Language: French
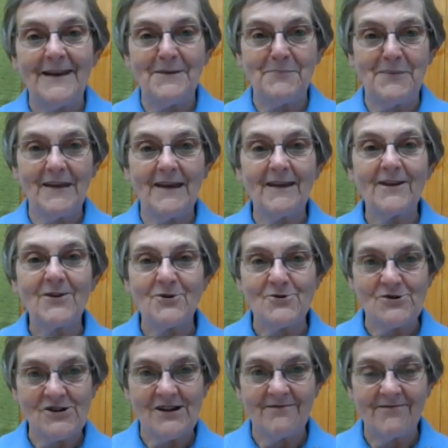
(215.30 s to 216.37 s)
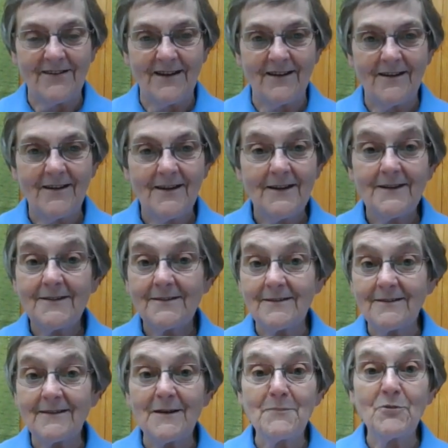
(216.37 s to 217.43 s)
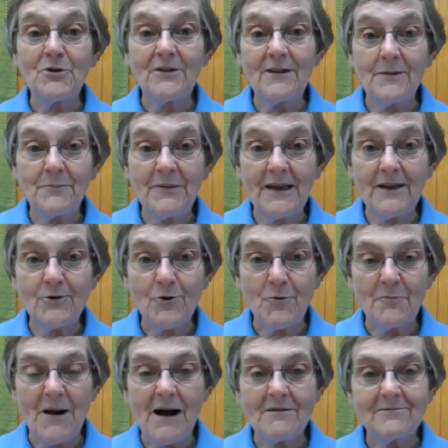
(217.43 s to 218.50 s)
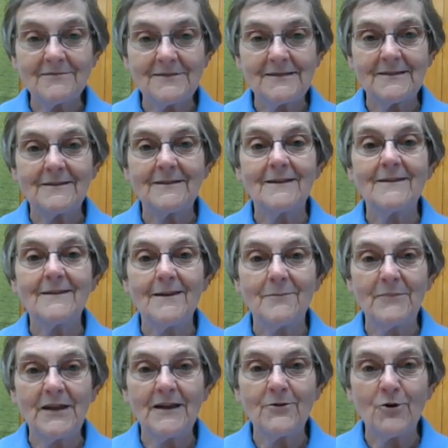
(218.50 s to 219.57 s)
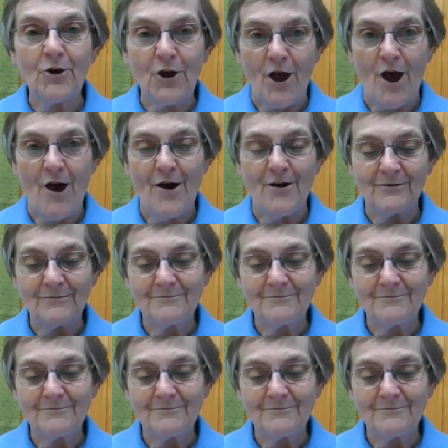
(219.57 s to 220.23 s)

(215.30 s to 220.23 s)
les biens que j'avais. C'était pas des biens de banque, c'était des biens de cœur.